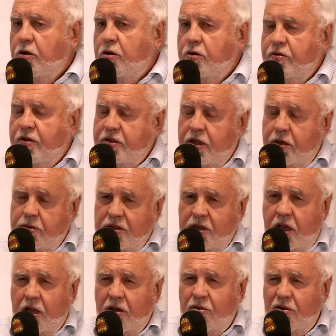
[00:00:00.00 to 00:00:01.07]
Und was ich aber
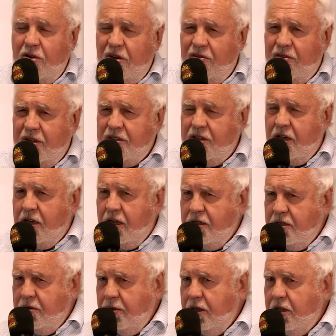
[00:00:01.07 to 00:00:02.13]
sagen wollte, was da
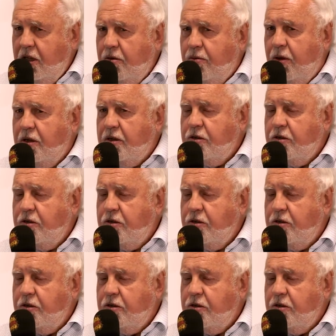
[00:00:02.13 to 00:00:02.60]
ganz wichtig war,